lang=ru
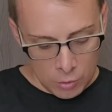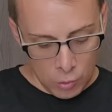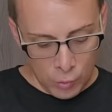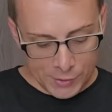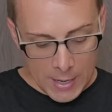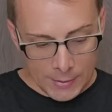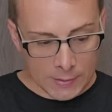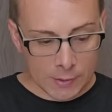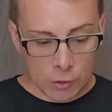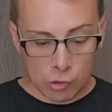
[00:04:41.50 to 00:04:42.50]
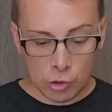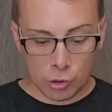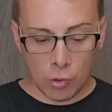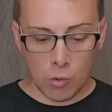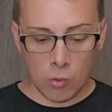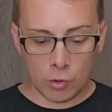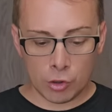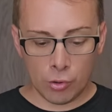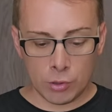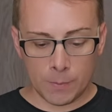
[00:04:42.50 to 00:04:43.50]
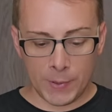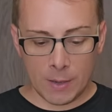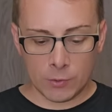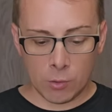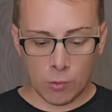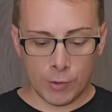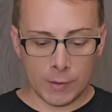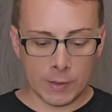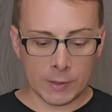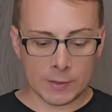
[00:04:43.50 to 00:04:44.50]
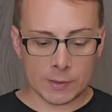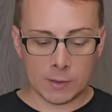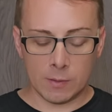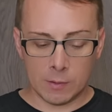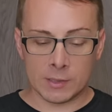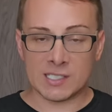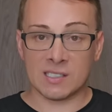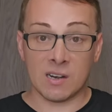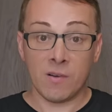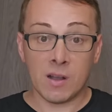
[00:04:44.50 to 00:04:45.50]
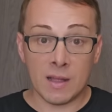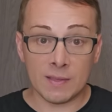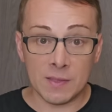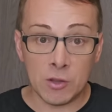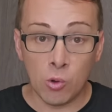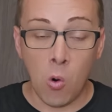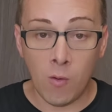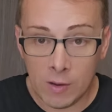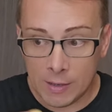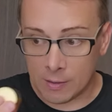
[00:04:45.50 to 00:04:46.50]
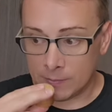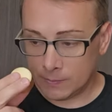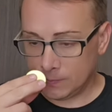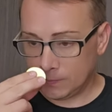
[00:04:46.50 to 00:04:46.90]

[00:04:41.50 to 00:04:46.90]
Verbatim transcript: Ну, я не скажу, что что-то прям такое экс экстравагантно новое.